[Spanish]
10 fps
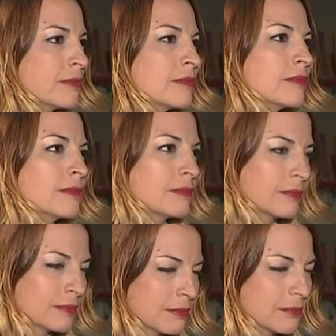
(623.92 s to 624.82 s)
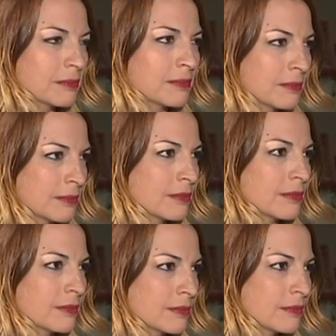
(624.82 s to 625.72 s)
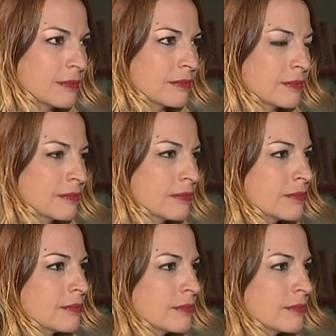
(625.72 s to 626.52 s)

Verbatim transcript: van quedando como esta. Bueno, ojalá que en algún